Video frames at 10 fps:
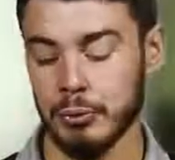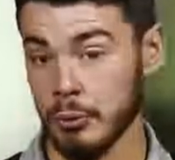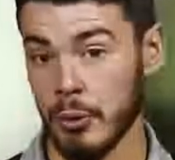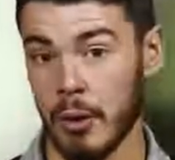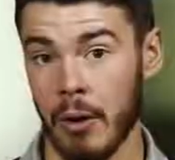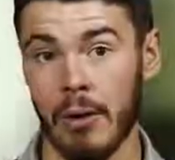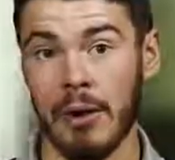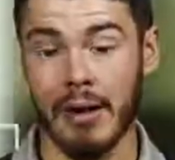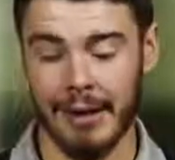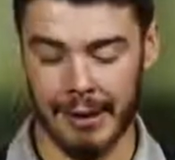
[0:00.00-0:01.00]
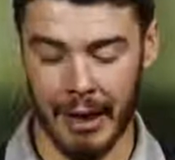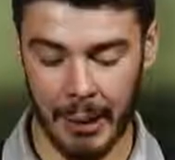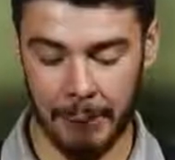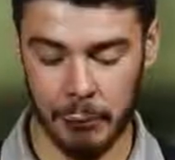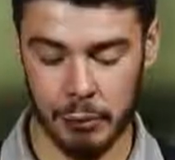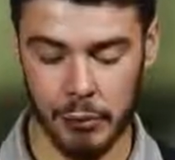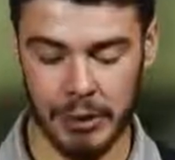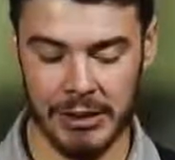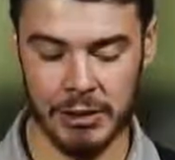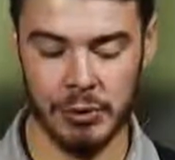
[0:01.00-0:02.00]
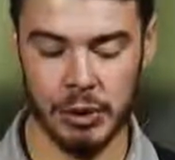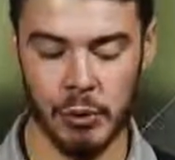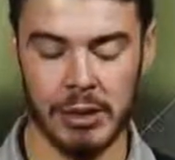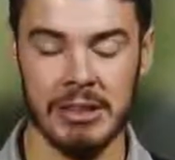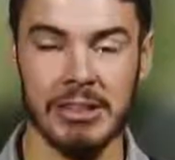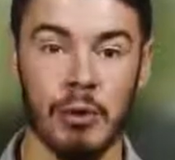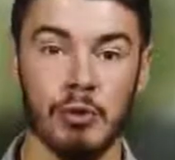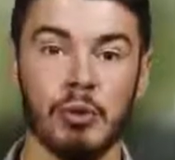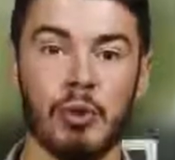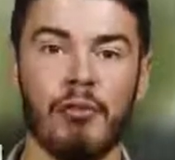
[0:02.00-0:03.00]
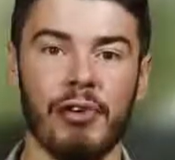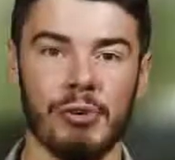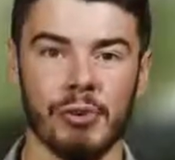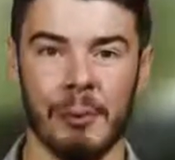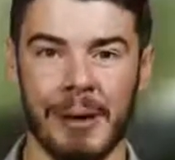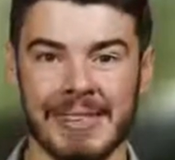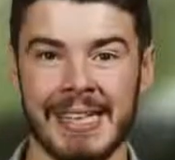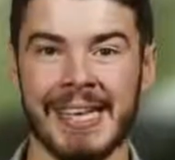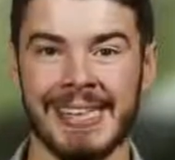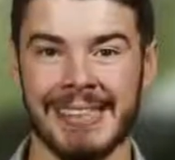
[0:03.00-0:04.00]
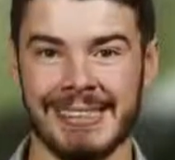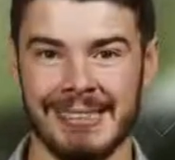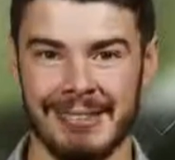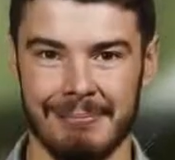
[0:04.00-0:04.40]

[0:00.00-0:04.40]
tueurs et a répondu aux questions des journalistes lors d'une conférence de presse à la Gaillette.